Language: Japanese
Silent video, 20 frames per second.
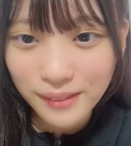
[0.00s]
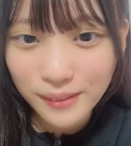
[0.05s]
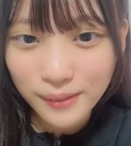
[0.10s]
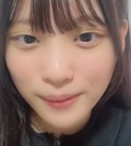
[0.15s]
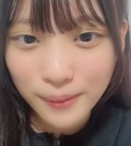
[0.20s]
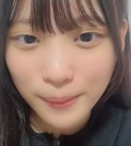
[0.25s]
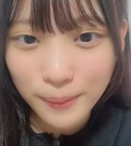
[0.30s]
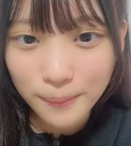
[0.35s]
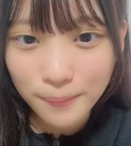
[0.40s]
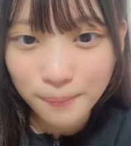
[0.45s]

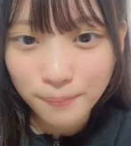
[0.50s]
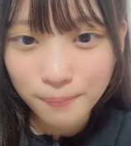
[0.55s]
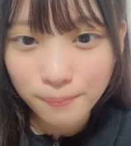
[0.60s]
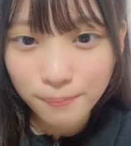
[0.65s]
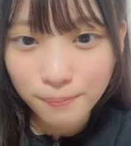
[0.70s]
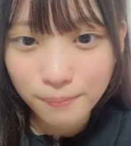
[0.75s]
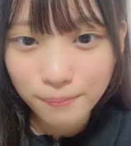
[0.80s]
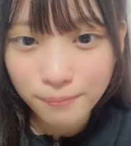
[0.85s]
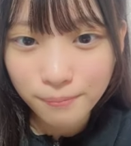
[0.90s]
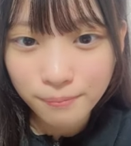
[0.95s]
そう
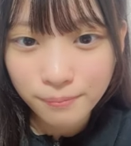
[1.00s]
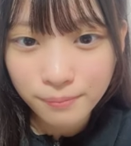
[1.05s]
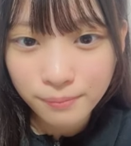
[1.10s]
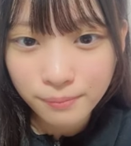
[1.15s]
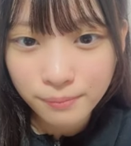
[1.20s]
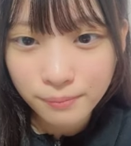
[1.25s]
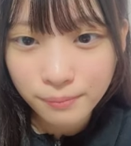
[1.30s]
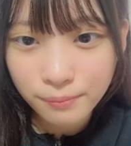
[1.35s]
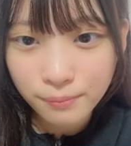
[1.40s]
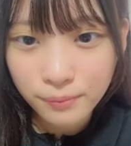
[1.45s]

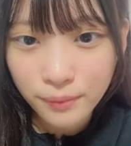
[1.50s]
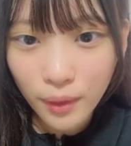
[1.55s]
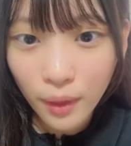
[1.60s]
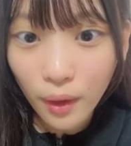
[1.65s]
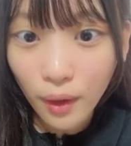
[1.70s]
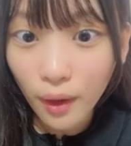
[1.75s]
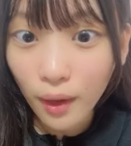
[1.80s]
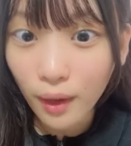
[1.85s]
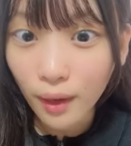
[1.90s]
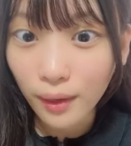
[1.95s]

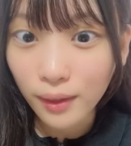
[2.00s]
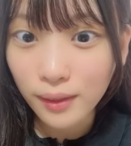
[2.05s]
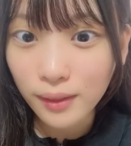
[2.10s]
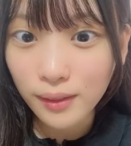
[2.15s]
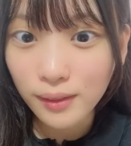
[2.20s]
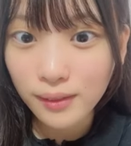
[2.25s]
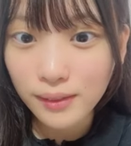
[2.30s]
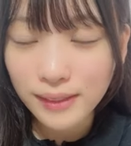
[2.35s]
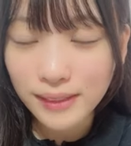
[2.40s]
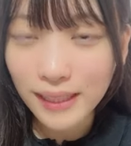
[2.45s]
あ
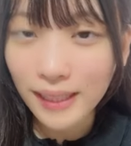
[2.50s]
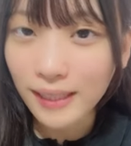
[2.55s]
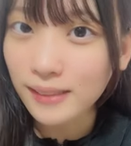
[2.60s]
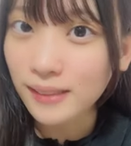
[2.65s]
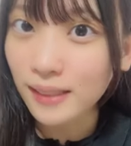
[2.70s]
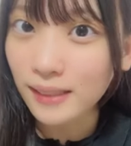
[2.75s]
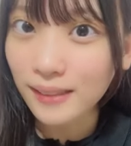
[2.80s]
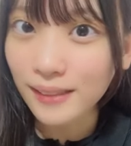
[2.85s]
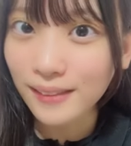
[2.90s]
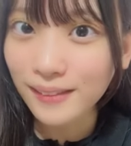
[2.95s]
ステージ
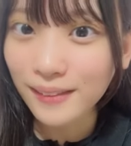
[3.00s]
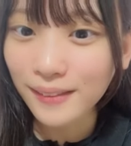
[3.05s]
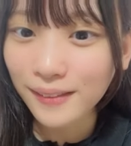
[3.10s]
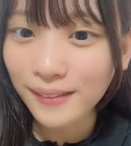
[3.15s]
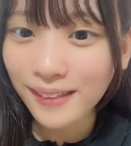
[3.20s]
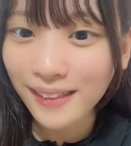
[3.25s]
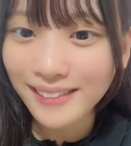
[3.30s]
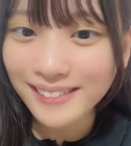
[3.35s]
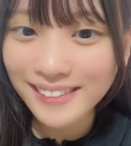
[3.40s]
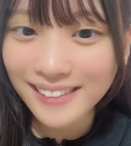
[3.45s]
当たった
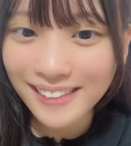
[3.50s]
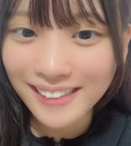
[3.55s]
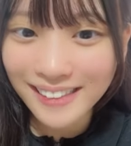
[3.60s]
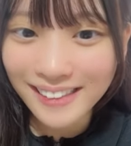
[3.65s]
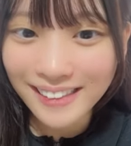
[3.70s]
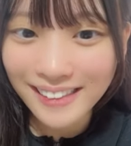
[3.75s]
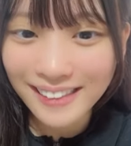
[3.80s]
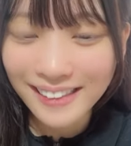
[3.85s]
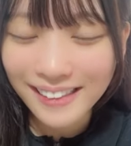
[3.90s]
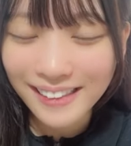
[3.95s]
嬉し
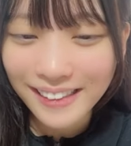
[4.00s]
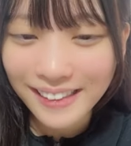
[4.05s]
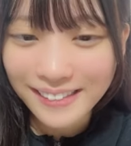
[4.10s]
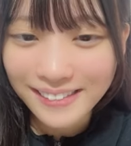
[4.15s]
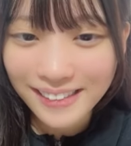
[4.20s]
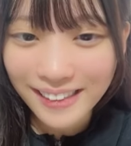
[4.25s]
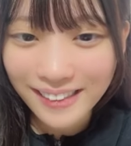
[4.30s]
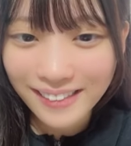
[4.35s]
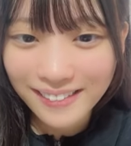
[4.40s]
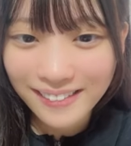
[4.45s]
い
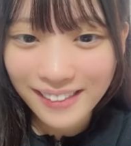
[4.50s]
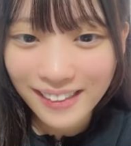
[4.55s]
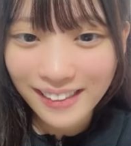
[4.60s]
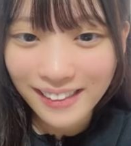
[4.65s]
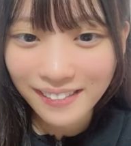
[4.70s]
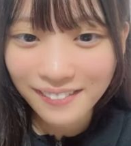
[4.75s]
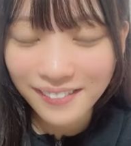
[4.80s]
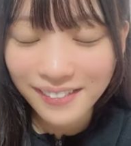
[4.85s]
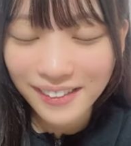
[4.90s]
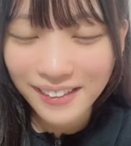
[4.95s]
線香
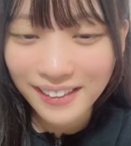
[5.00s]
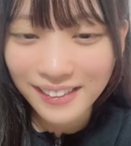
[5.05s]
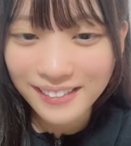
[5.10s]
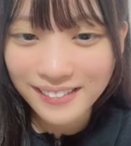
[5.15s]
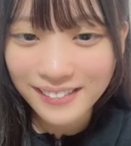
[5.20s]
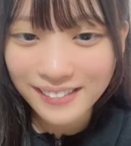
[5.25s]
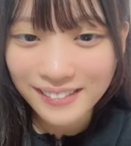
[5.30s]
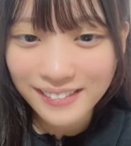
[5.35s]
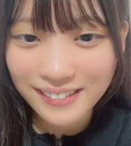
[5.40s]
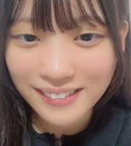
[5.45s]
花火ね
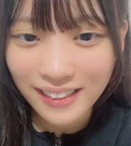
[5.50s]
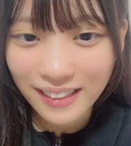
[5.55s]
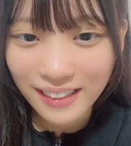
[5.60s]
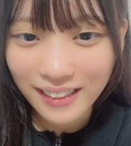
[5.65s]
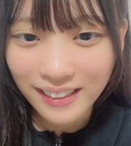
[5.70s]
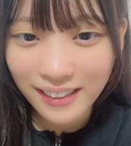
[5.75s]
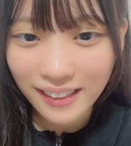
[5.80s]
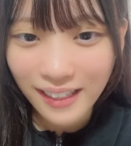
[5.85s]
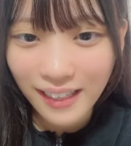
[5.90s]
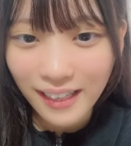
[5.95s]
抽
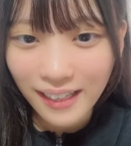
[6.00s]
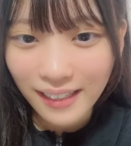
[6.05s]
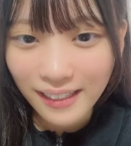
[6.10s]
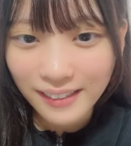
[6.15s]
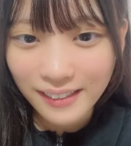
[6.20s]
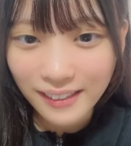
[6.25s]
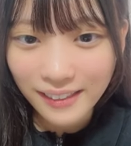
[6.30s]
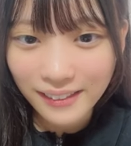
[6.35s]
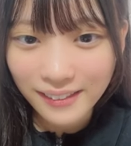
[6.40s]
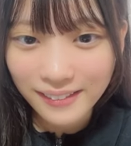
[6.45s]
選
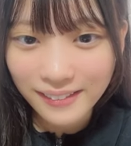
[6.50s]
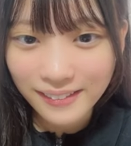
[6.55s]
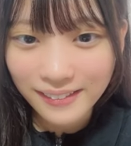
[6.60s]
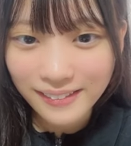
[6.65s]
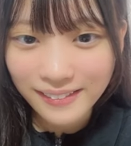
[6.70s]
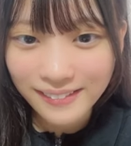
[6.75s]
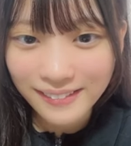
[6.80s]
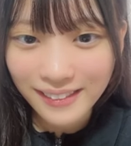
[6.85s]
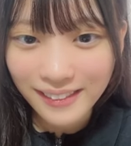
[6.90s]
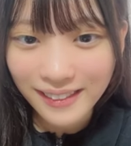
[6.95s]
当たるとい
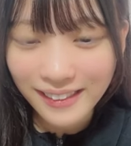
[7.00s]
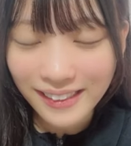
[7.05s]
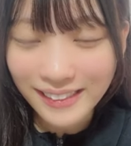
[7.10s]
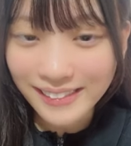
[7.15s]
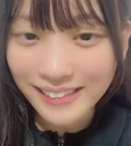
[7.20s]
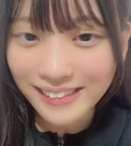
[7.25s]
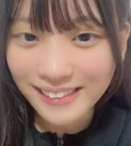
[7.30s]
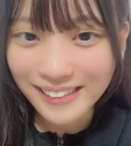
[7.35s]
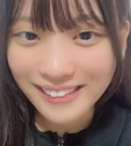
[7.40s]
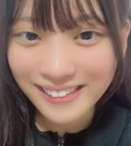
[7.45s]
いよねあ
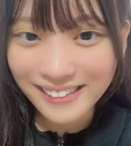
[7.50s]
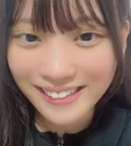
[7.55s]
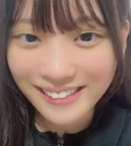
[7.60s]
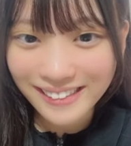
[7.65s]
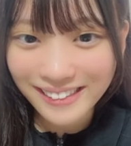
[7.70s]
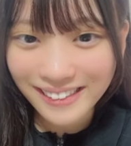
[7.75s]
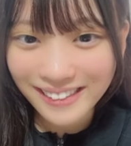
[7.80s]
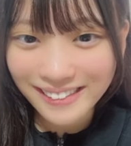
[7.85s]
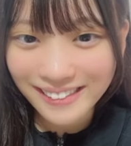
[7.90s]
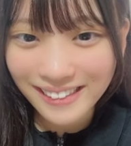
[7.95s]
新作
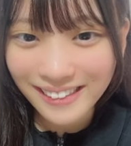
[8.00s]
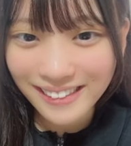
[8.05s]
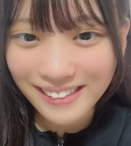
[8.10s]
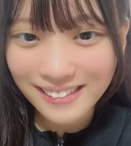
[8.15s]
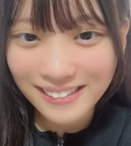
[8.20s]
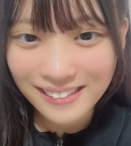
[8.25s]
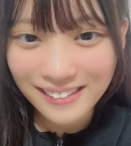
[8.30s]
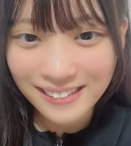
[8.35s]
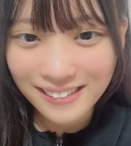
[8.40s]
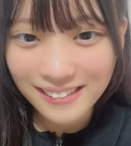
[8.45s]
なんだ嬉
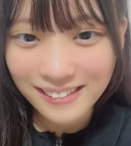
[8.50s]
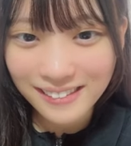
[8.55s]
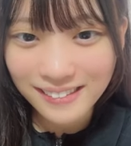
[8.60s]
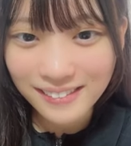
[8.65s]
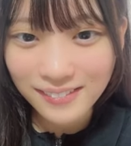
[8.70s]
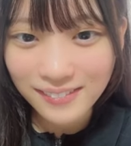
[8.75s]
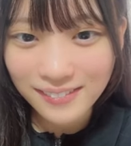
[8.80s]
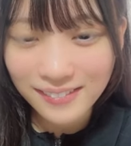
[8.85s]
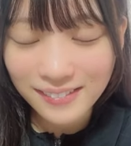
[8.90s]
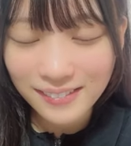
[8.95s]
し
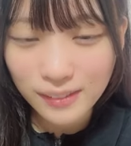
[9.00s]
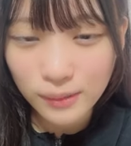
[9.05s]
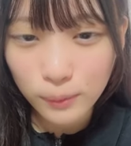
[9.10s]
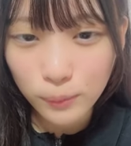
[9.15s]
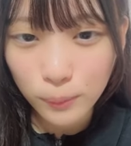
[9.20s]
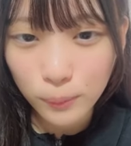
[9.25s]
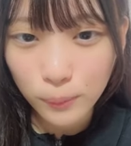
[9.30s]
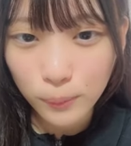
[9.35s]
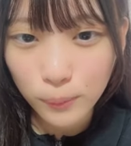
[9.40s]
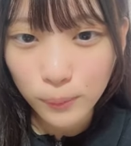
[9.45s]
い
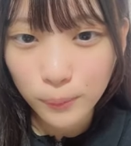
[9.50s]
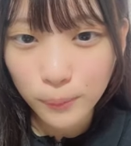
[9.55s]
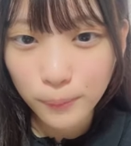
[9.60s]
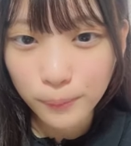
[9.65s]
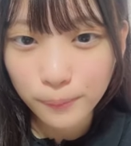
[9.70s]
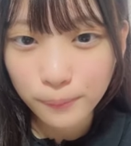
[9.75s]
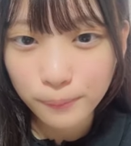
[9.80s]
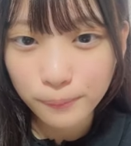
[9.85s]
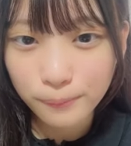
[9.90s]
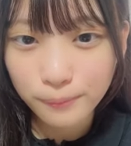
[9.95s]
そう
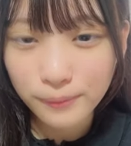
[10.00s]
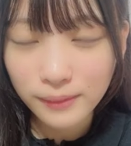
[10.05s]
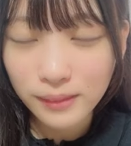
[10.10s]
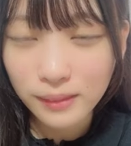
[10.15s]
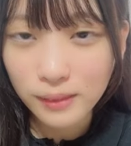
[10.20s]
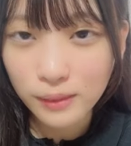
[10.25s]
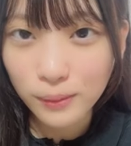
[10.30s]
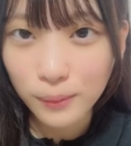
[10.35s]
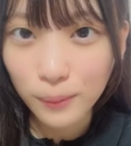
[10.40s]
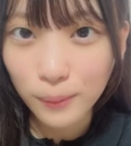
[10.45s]
い
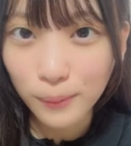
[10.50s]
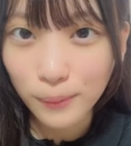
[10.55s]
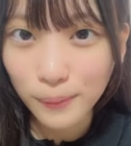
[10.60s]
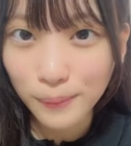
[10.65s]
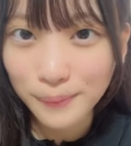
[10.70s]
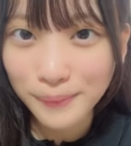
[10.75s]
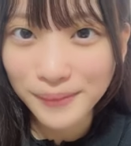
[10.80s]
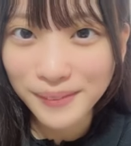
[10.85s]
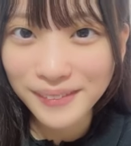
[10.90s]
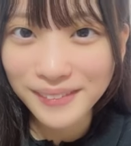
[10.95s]
ちご
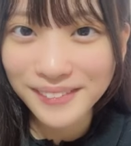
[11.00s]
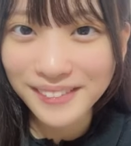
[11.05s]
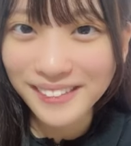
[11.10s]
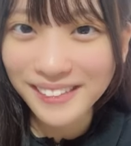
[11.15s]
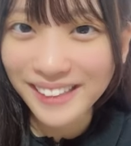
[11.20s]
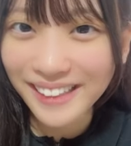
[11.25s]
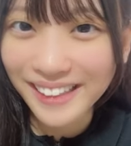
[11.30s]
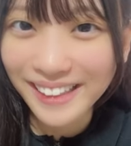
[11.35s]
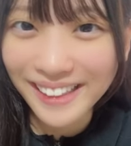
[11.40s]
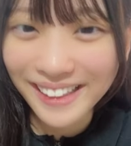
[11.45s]
おもろいよ
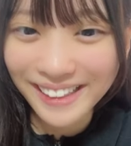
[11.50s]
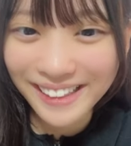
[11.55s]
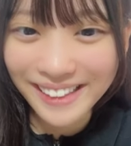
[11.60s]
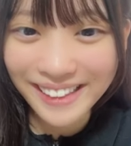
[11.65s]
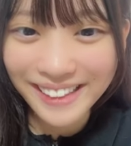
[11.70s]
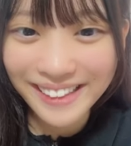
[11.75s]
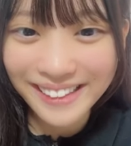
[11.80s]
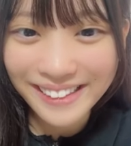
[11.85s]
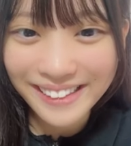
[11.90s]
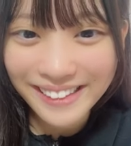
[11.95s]
ねあ
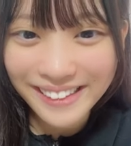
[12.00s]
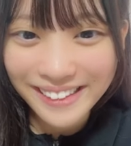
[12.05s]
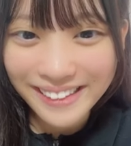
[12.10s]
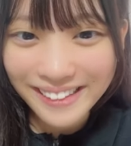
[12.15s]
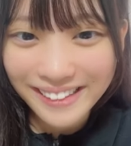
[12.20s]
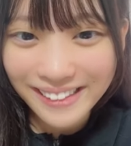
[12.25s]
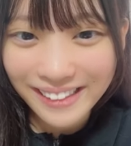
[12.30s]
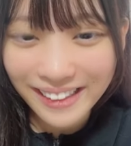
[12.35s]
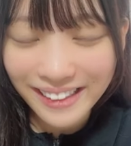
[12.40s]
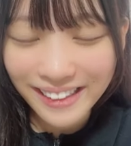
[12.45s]
れ
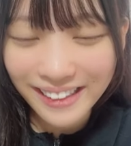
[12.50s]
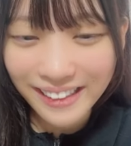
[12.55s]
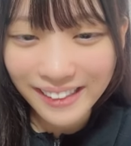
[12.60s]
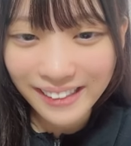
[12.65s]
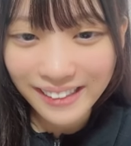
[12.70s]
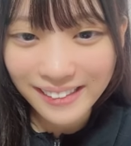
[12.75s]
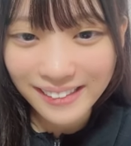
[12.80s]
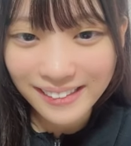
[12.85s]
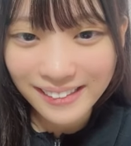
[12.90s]
ね